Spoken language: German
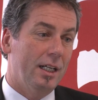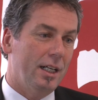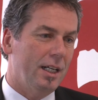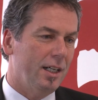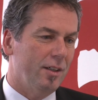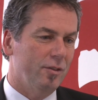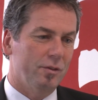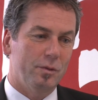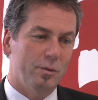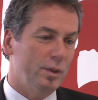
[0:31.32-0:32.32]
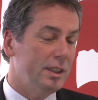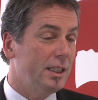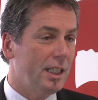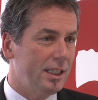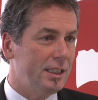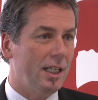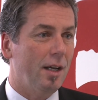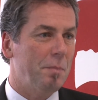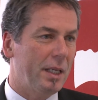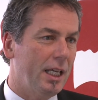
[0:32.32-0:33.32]
Äh, wir sind eine
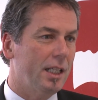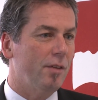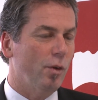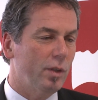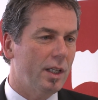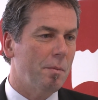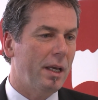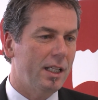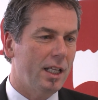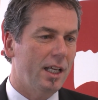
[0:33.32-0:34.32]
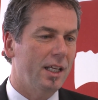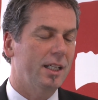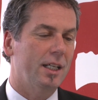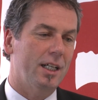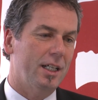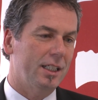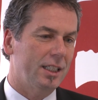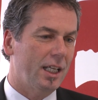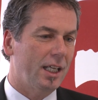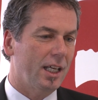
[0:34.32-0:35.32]
sehr begehrte Wohngemeinde. Äh, ich
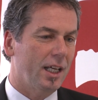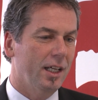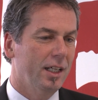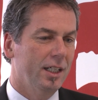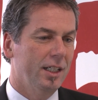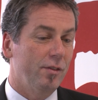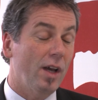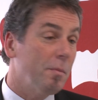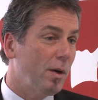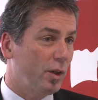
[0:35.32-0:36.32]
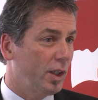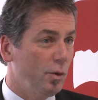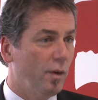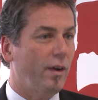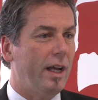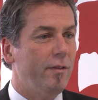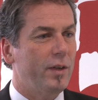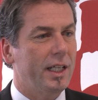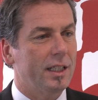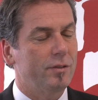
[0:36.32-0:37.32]
denke, wir haben auch genug
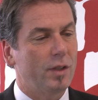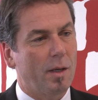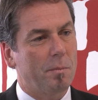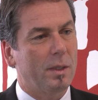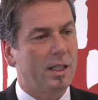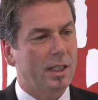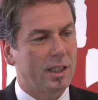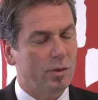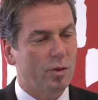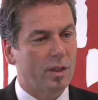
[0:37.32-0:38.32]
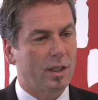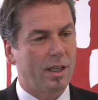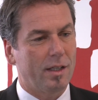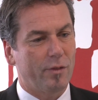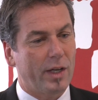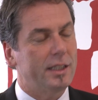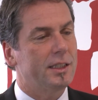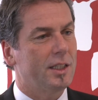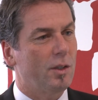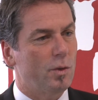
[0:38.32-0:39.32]
Freiflächen, wir haben äh, genug äh,
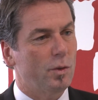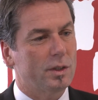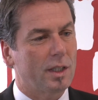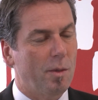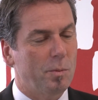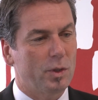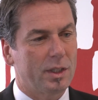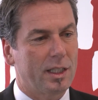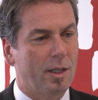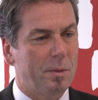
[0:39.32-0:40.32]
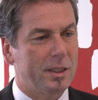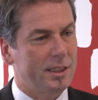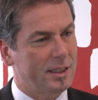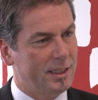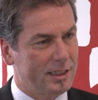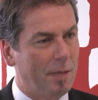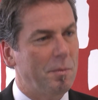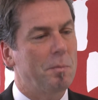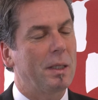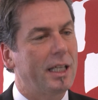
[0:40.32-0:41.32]
Freizeiterholungsraum und ich glaube, das
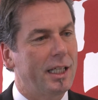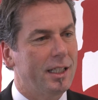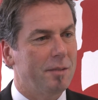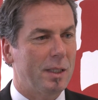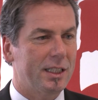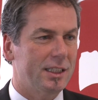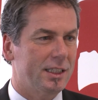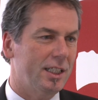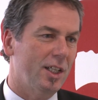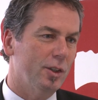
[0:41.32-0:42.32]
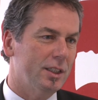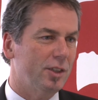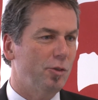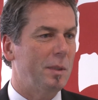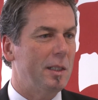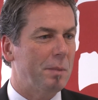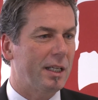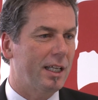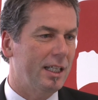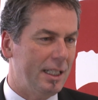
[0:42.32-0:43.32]
Gesamtpaket macht es dann aus, dass
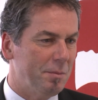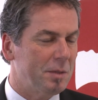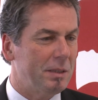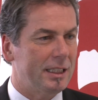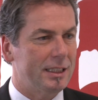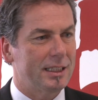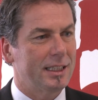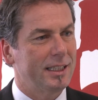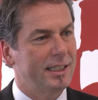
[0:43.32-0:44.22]
Spielberg lebenswert ist.